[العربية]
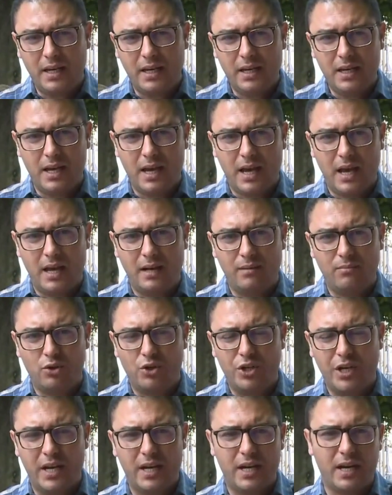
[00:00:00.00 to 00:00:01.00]
هي
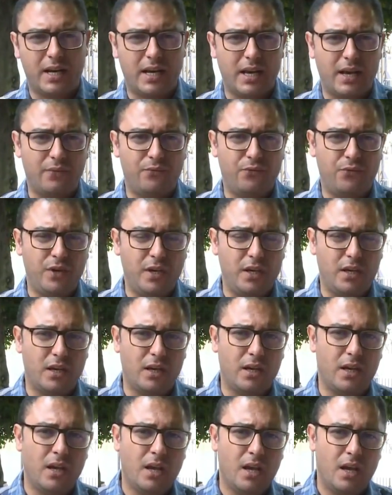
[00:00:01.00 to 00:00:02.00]
المشاركة في
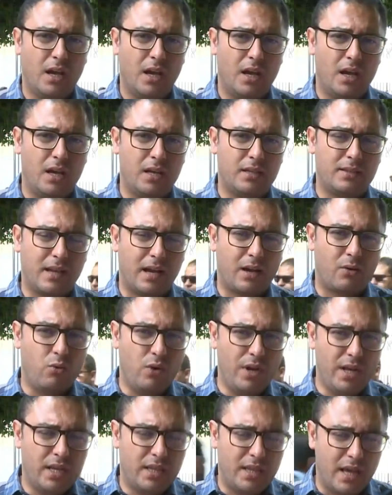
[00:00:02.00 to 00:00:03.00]
آه،
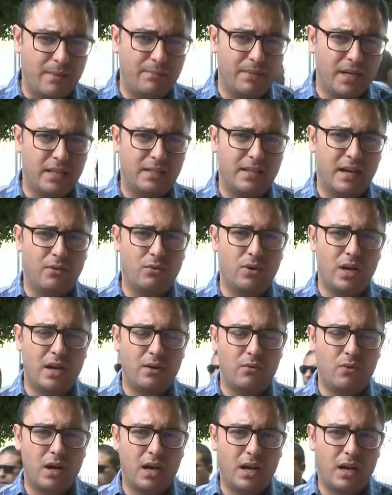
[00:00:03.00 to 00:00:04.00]
تقويض أمن الدولة
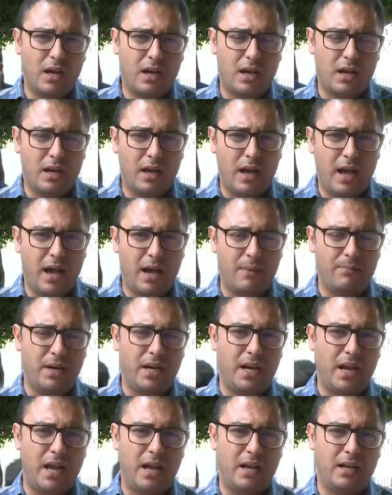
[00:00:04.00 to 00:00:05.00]

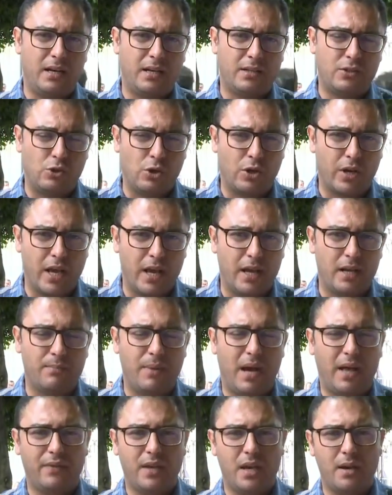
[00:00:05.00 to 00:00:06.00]
وحمل السكان
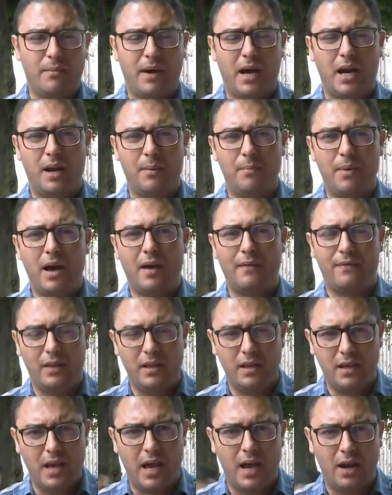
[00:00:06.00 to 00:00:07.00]
بعضهم على بعض
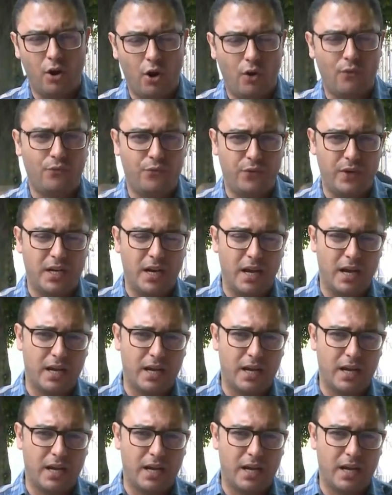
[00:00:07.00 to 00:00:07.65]
للعنف إلى